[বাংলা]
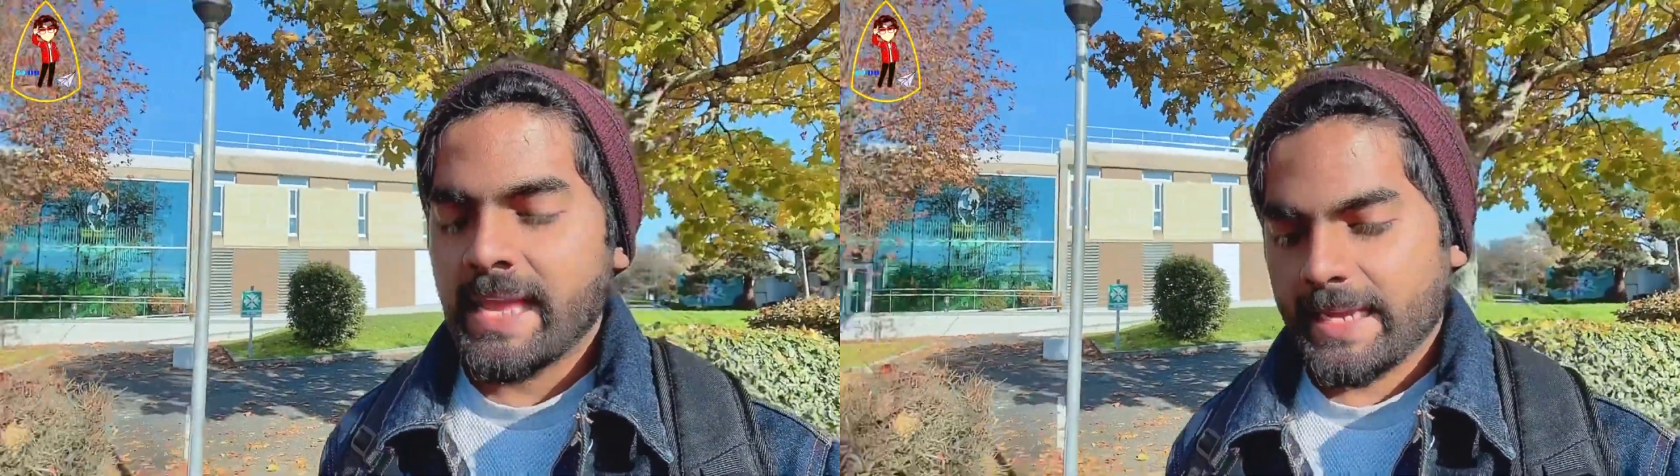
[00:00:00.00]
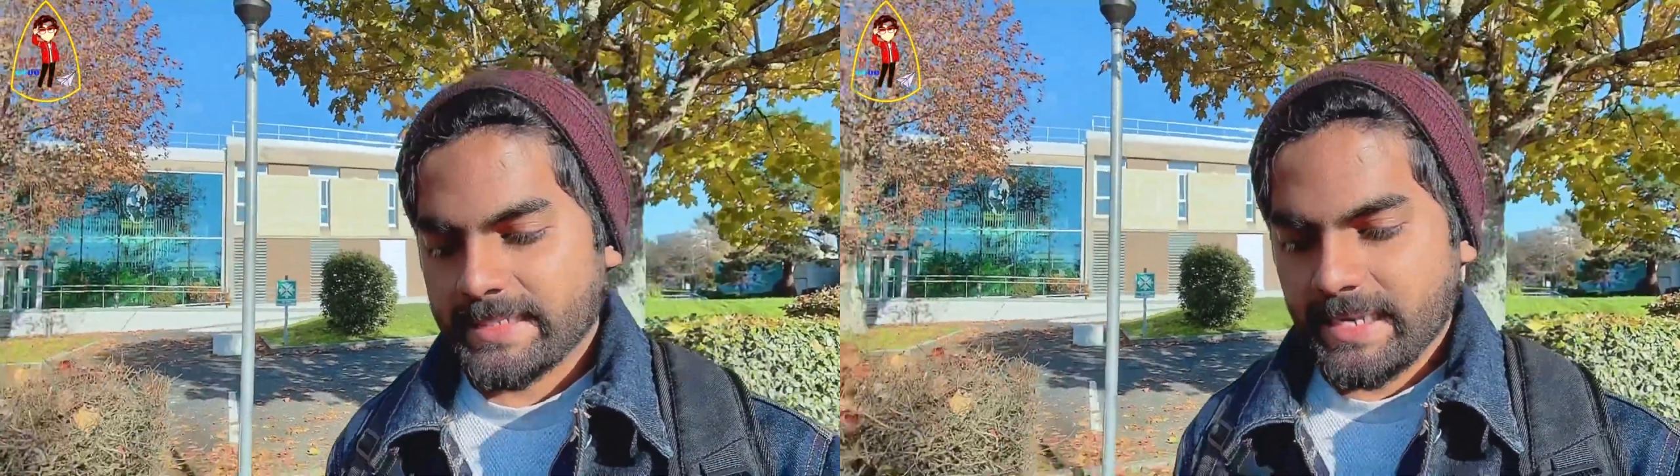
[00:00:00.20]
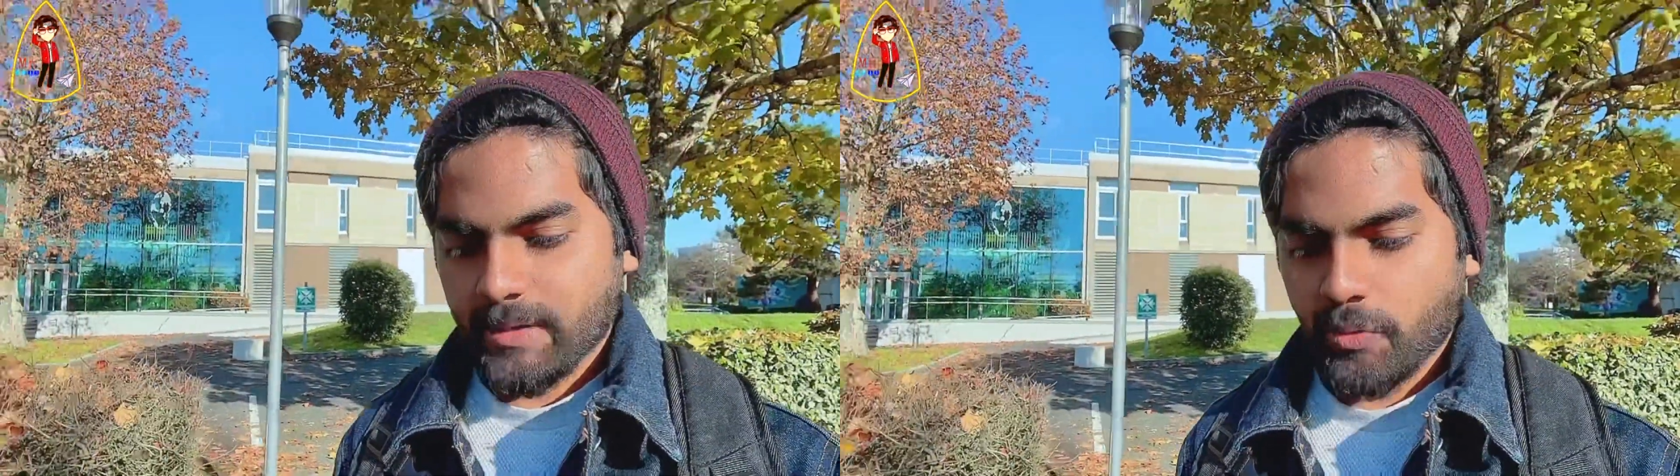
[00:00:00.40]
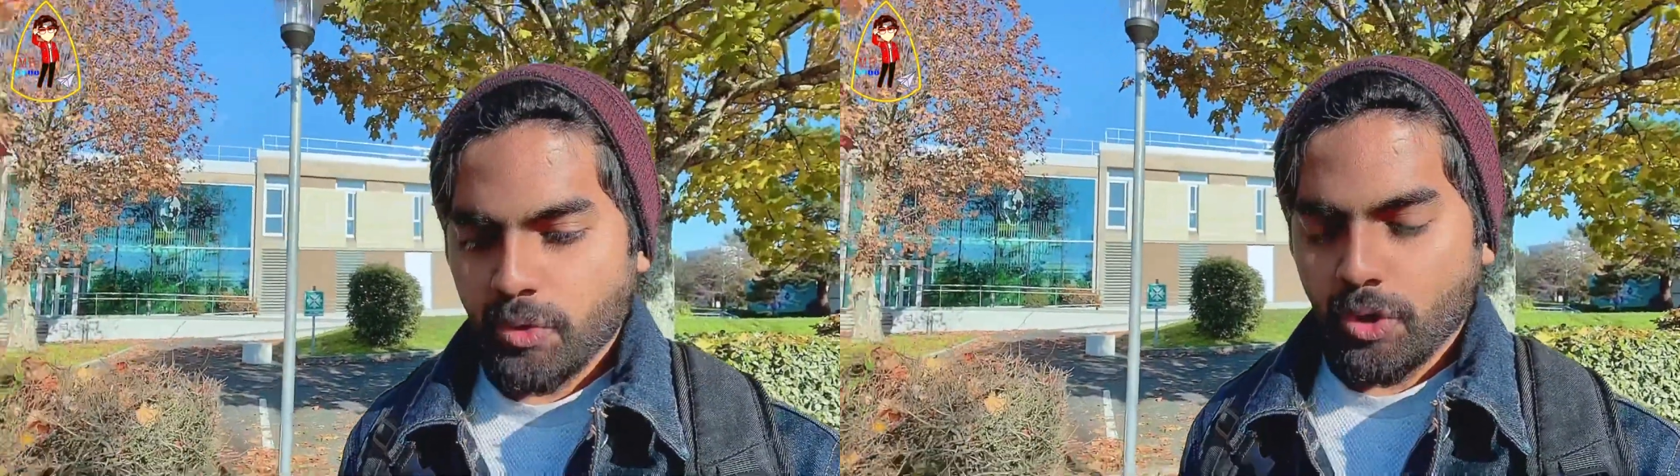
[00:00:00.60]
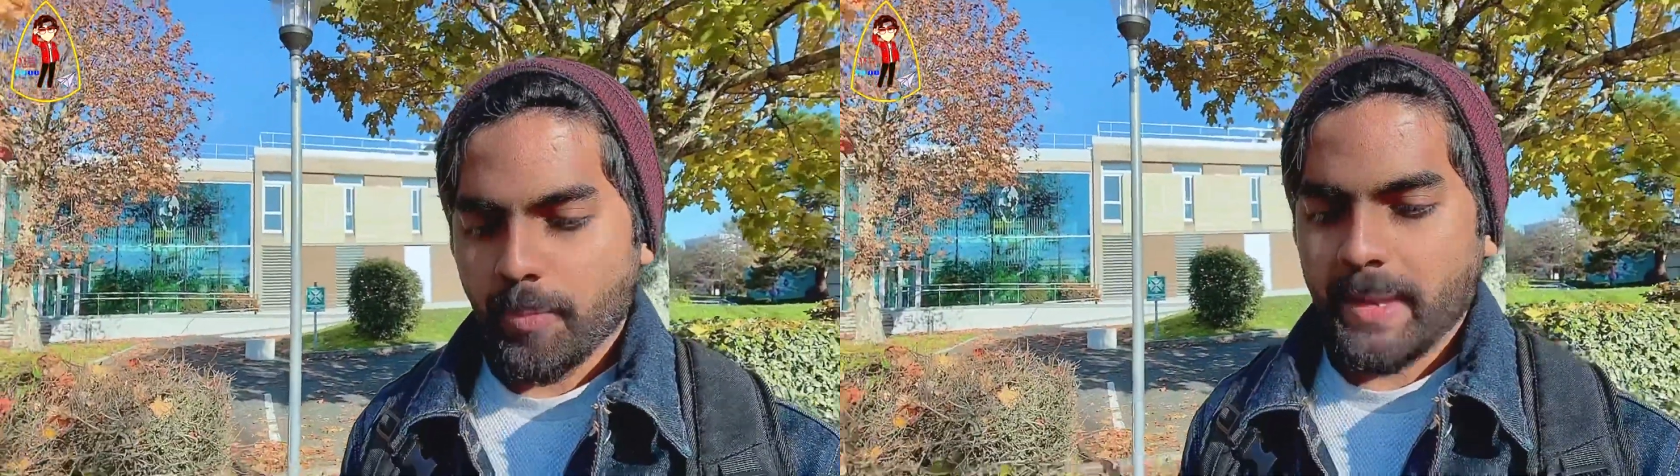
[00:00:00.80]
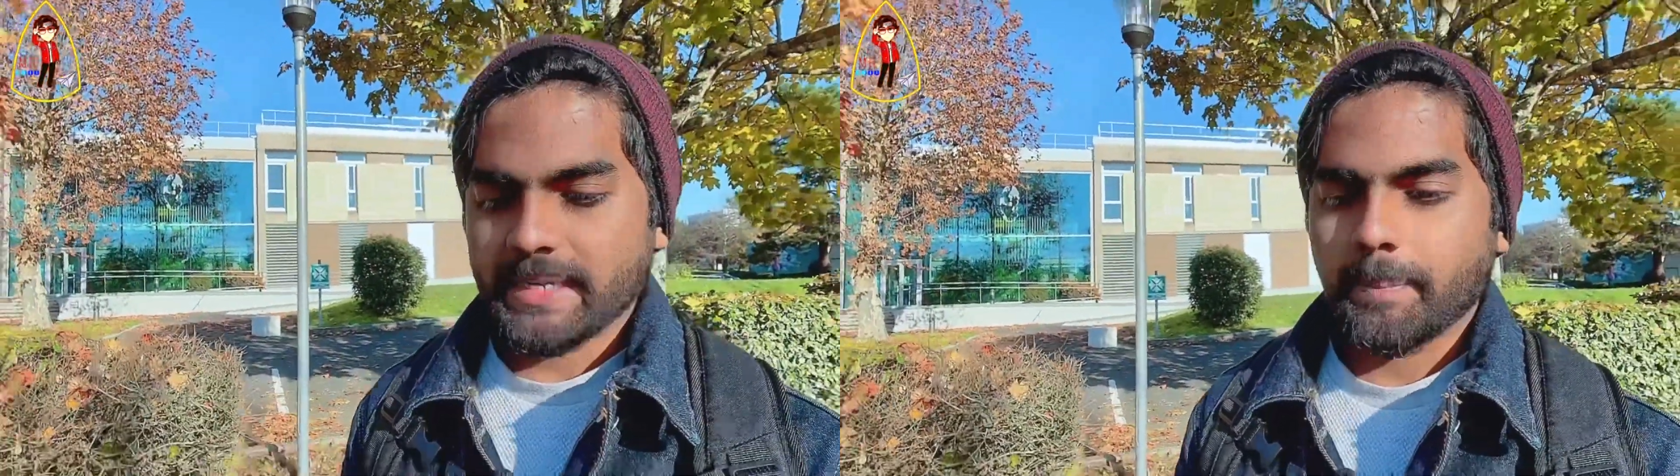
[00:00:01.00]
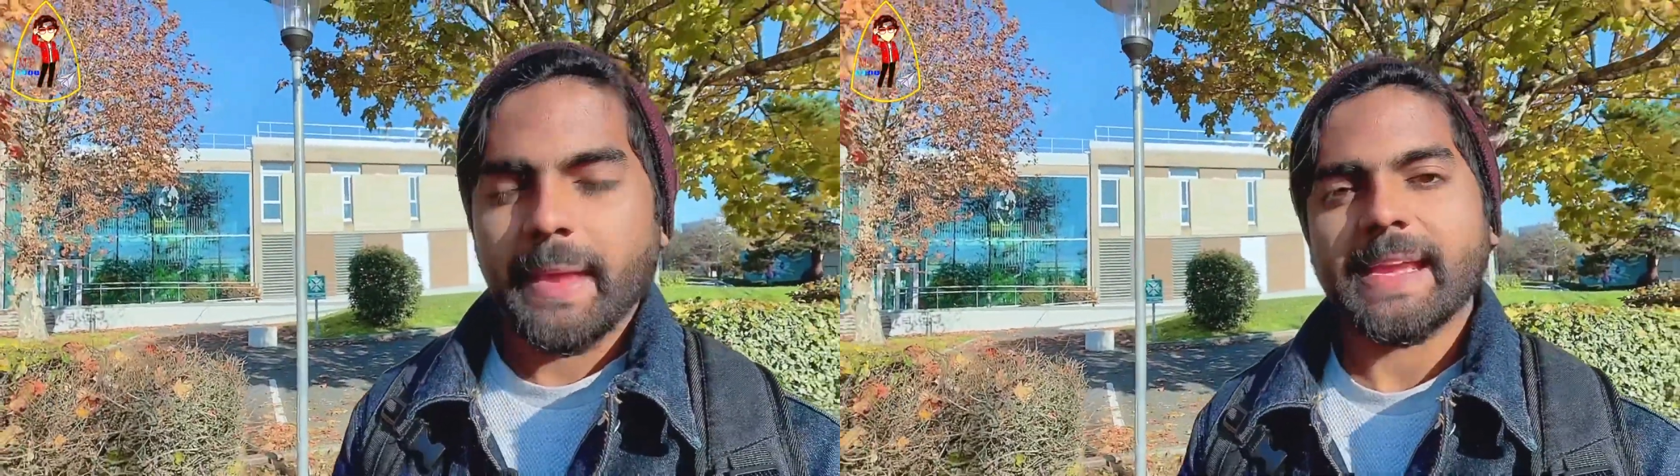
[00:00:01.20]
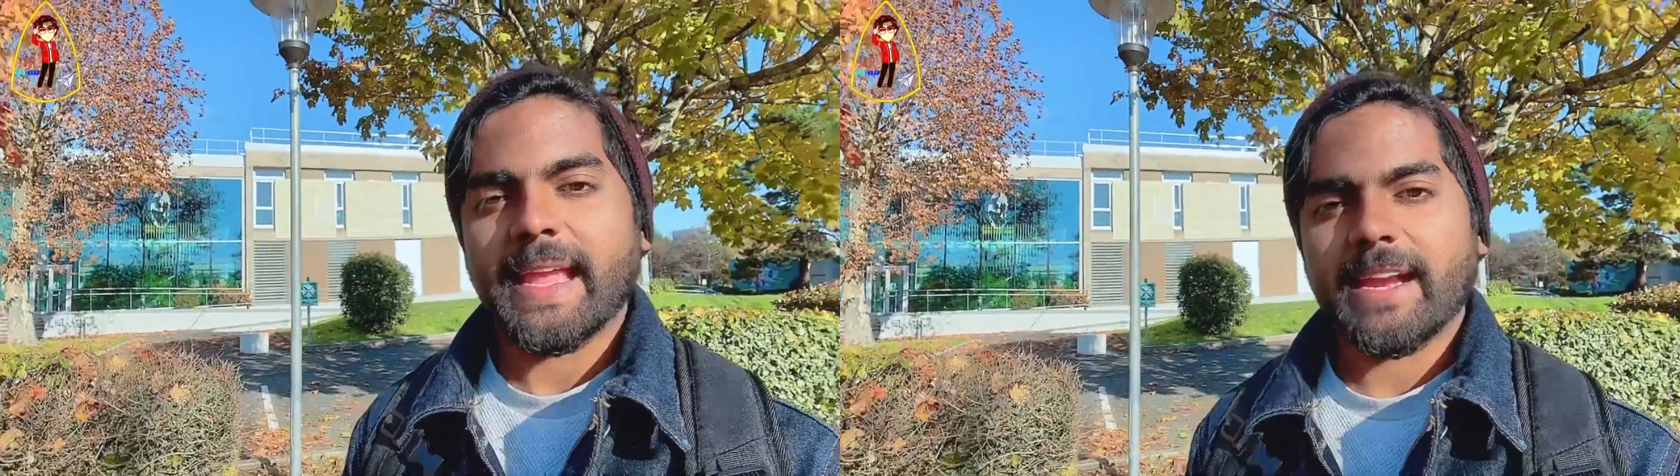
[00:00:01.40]
একটা কোনো রকম একটা
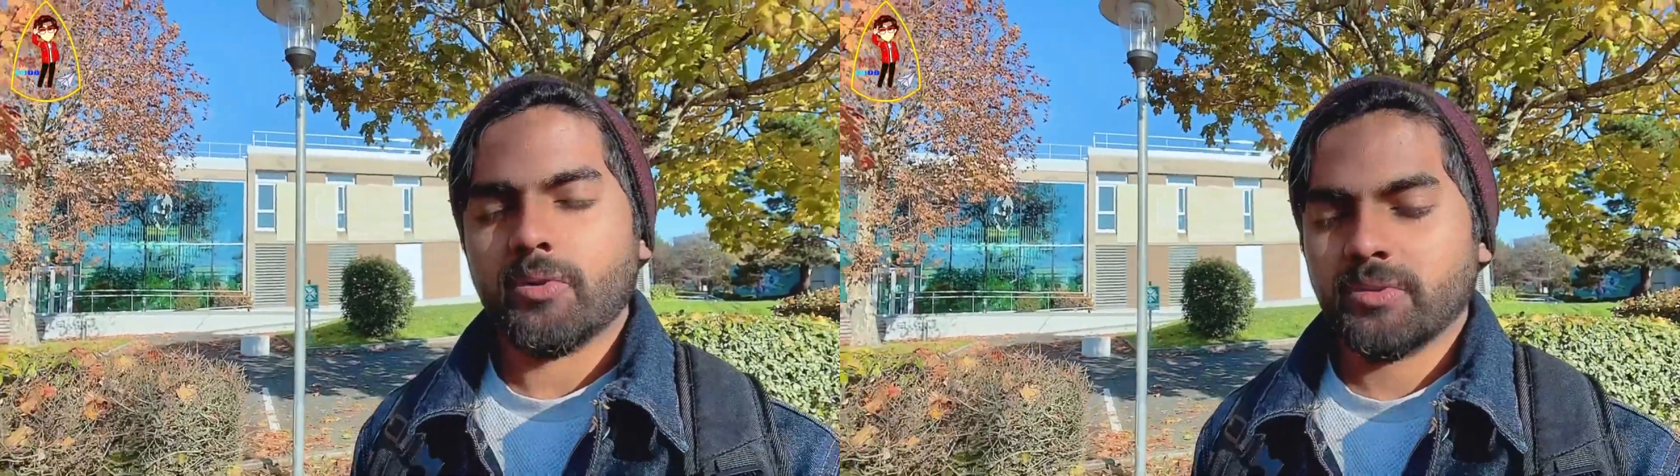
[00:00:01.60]
ব্যাঙ্ক অ্যাকাউন্ট